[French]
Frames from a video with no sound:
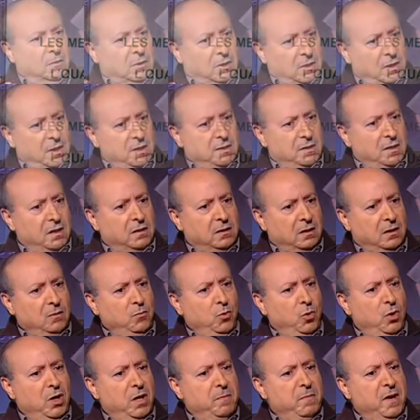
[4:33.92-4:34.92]
qui est cette
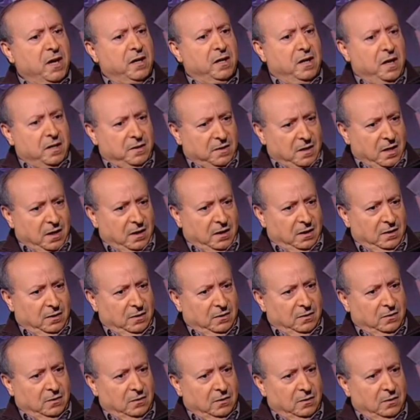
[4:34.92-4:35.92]
tribu, les Meknassa,
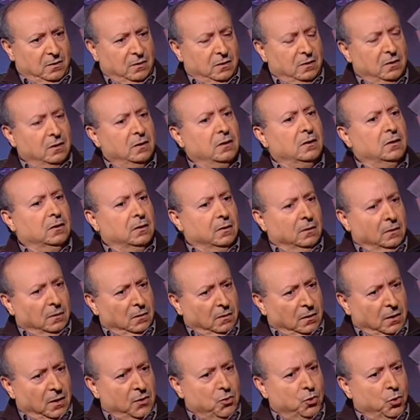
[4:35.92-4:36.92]

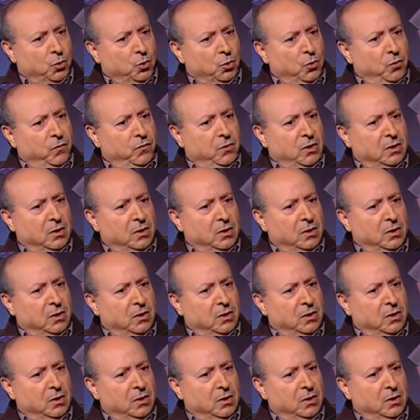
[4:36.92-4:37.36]
qui se trouve